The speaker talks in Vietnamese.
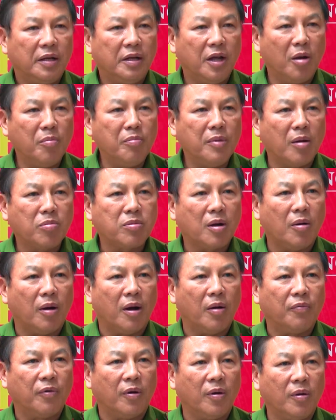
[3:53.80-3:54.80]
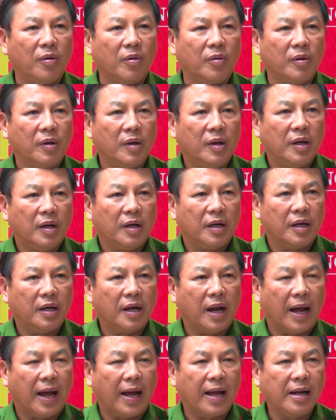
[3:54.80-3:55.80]
giám đốc công an thành phố
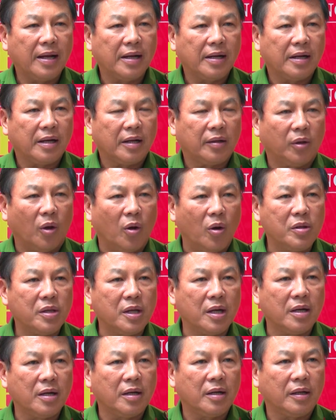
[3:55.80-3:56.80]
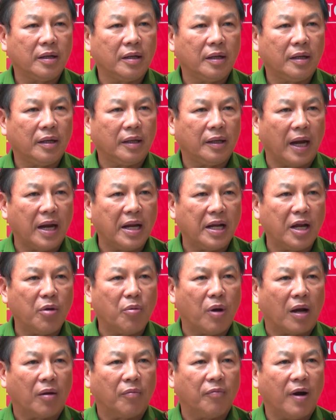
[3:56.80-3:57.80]
đã tổ chức trên kế
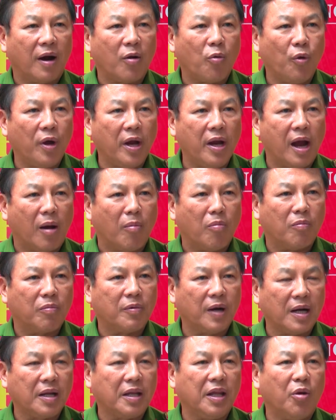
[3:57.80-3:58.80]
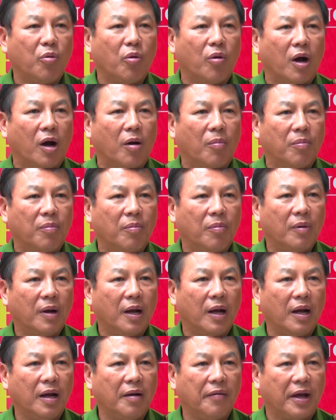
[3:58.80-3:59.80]
hoạch và quy động rất nhiều cuộc họp
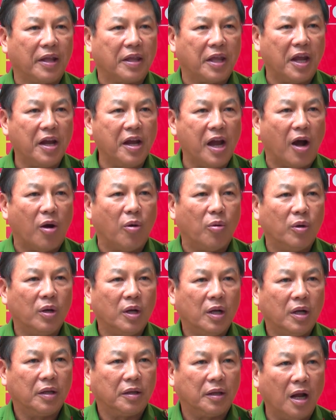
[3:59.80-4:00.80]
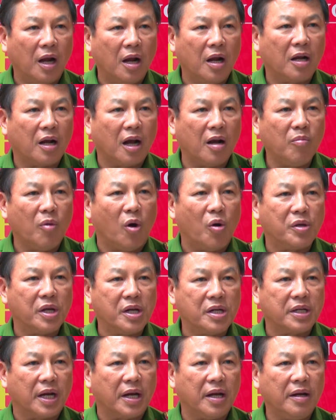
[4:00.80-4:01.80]
à, và chỉ đạo từng cán bộ
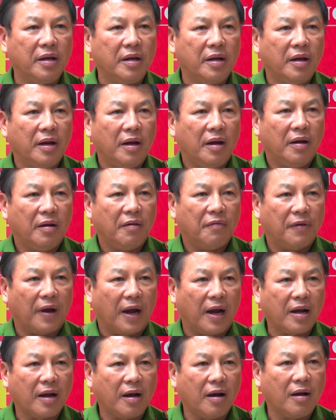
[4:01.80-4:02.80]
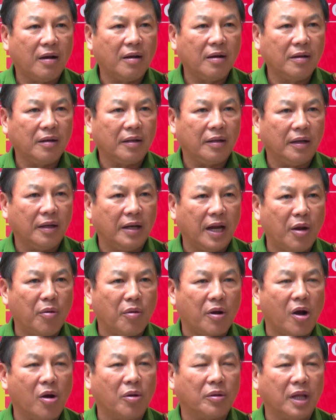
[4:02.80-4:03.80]
chiến sĩ phải có nêu
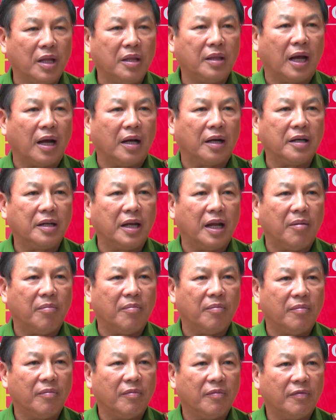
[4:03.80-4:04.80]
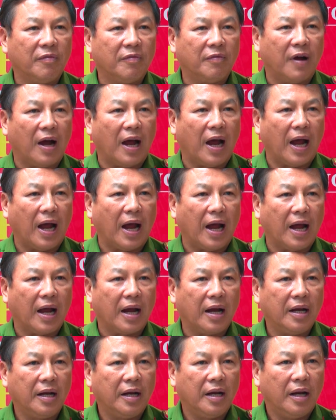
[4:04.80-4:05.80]
cơ tinh thần trách nhiệm và
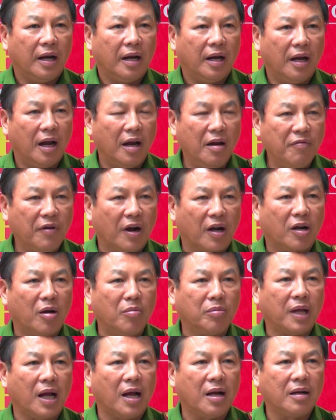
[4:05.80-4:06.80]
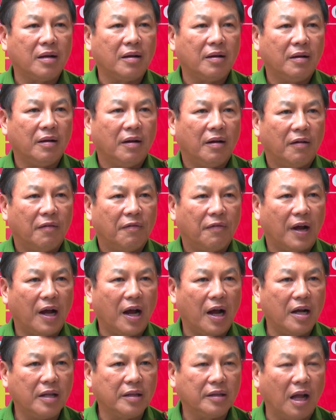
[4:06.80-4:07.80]
lĩnh vực công tác và
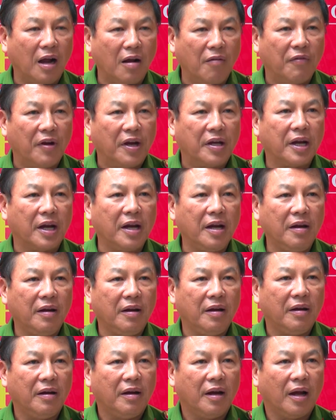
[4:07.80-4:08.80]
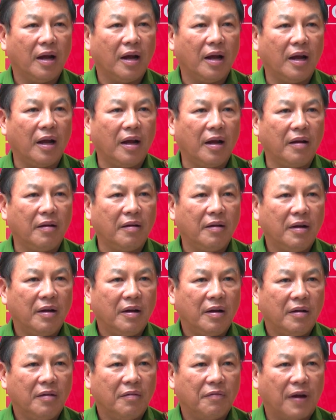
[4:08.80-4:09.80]
ở từng vị trí đó, à,
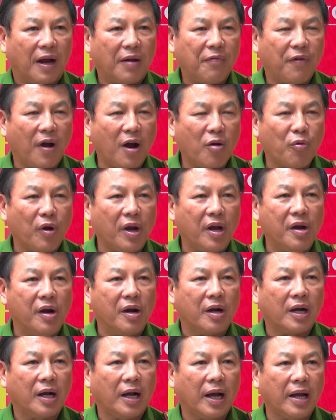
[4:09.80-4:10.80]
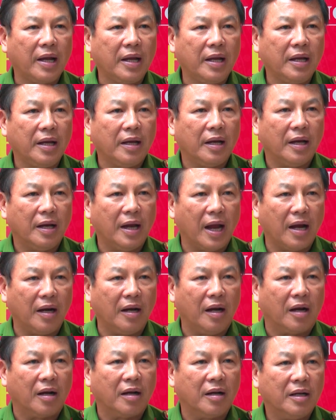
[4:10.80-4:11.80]
phải phát huy được cái năng
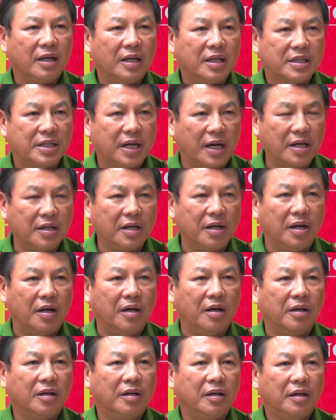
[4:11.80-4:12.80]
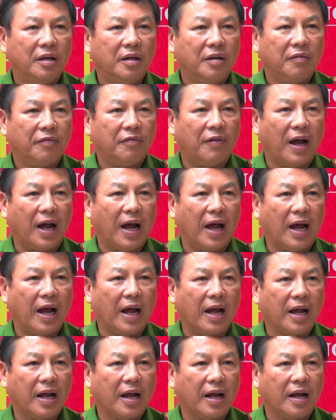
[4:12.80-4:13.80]
lực sở trường
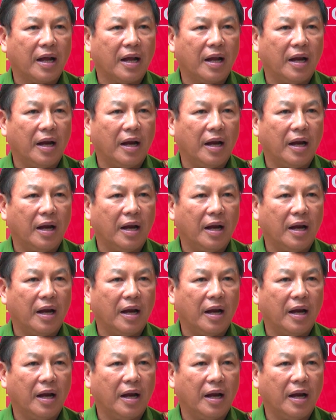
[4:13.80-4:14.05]
và